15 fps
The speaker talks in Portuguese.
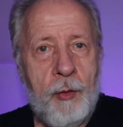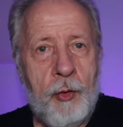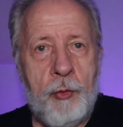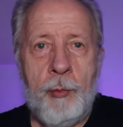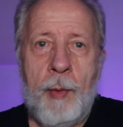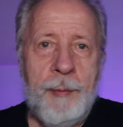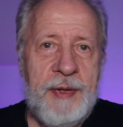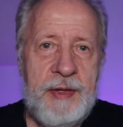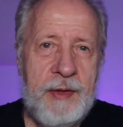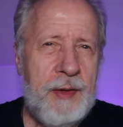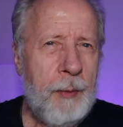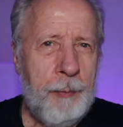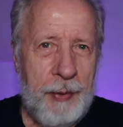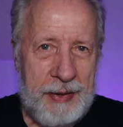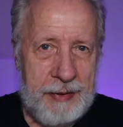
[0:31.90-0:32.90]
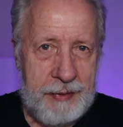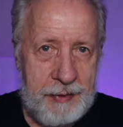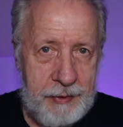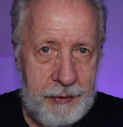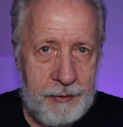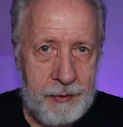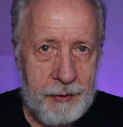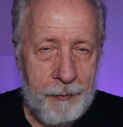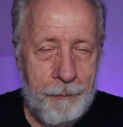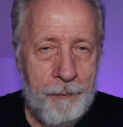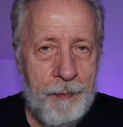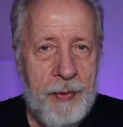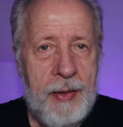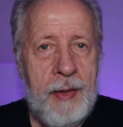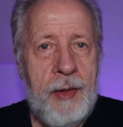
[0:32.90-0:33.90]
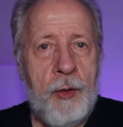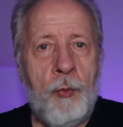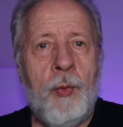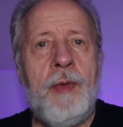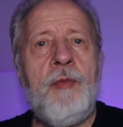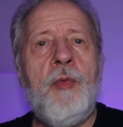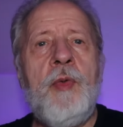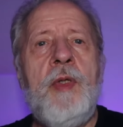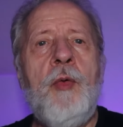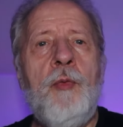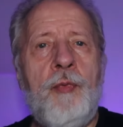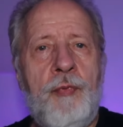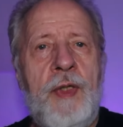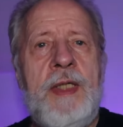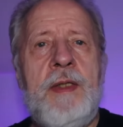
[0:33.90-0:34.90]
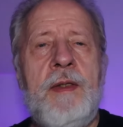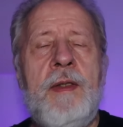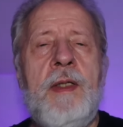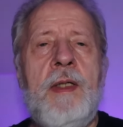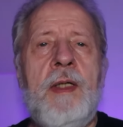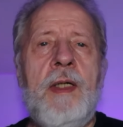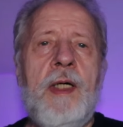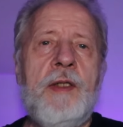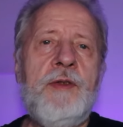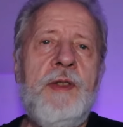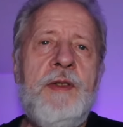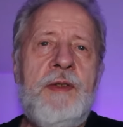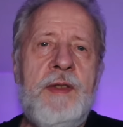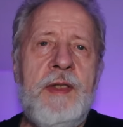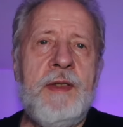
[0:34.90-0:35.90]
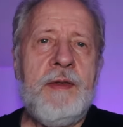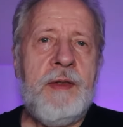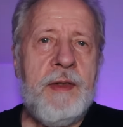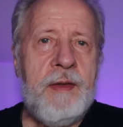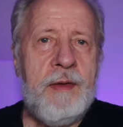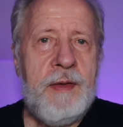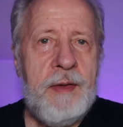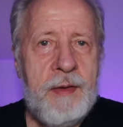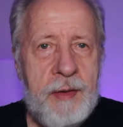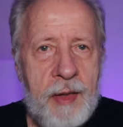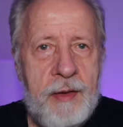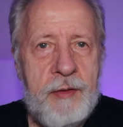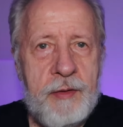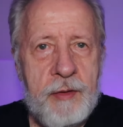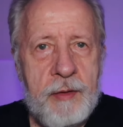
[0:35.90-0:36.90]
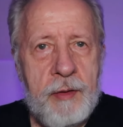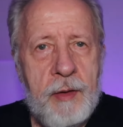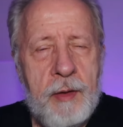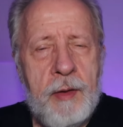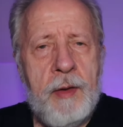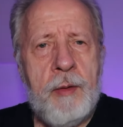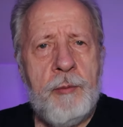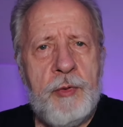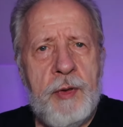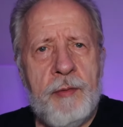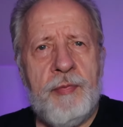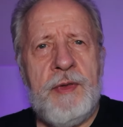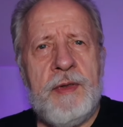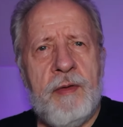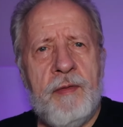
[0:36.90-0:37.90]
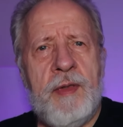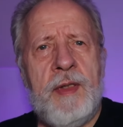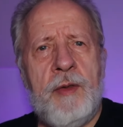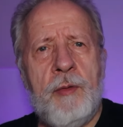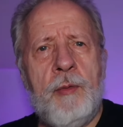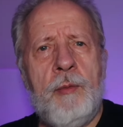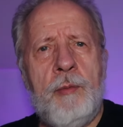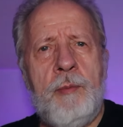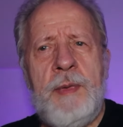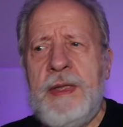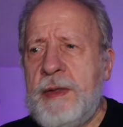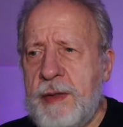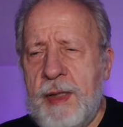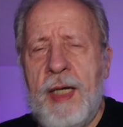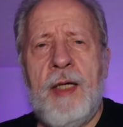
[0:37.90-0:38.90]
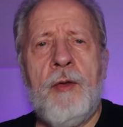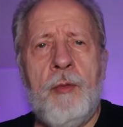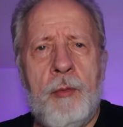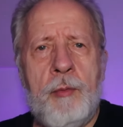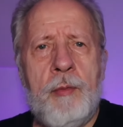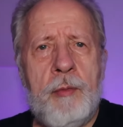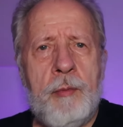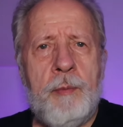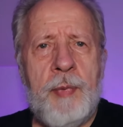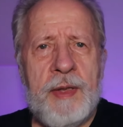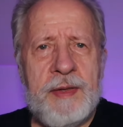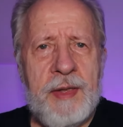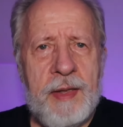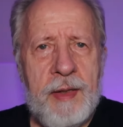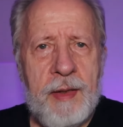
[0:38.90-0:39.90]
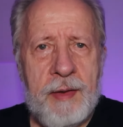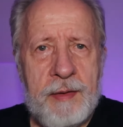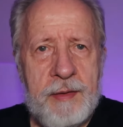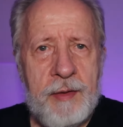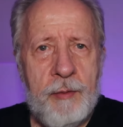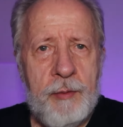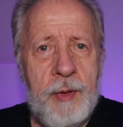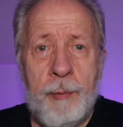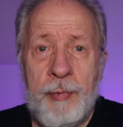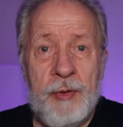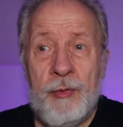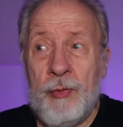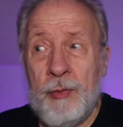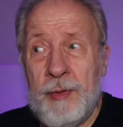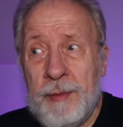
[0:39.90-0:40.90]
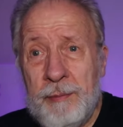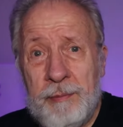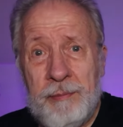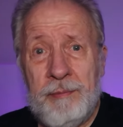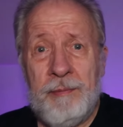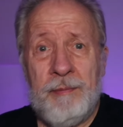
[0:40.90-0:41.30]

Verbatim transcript: ou numa medida parecida. Quando não vem, a gente entra em queixa. Puxa vida, né? eu me entrego para essa relação e a pessoa